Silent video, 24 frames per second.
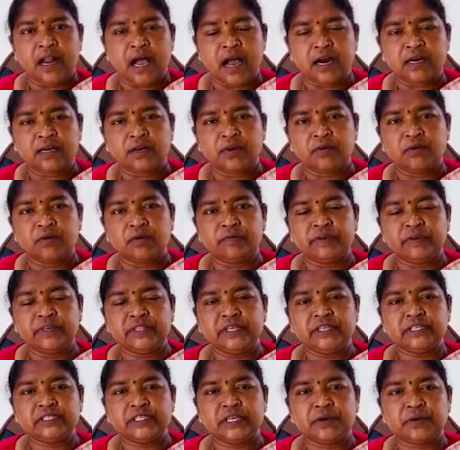లాక్డౌన్
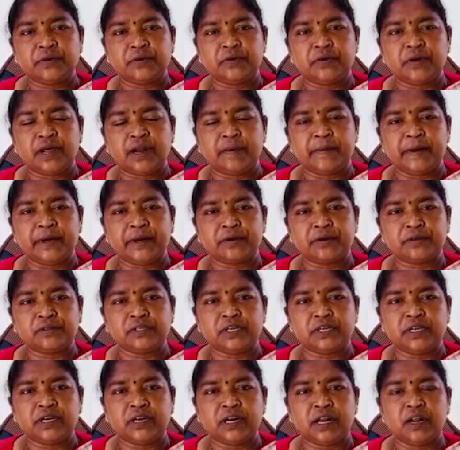విధించారు నలభై
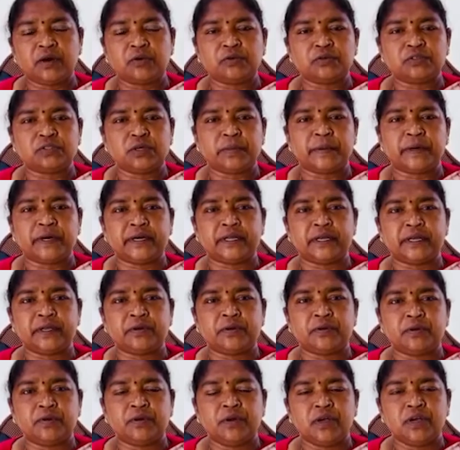రోజులు ఇళ్ళలో
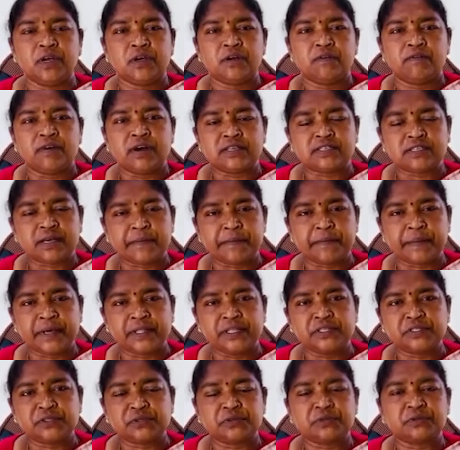కూర్చోబెట్టారు వాళ్ళు
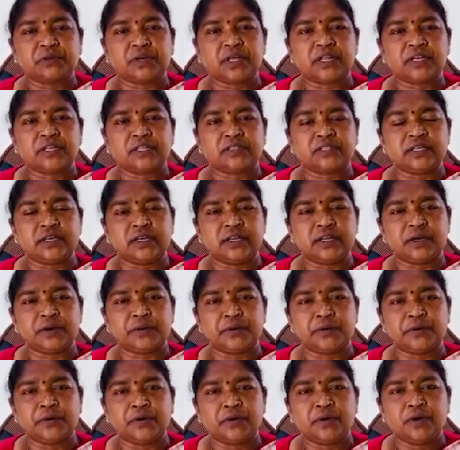సంపాదించుకున్నంత తిన్నారు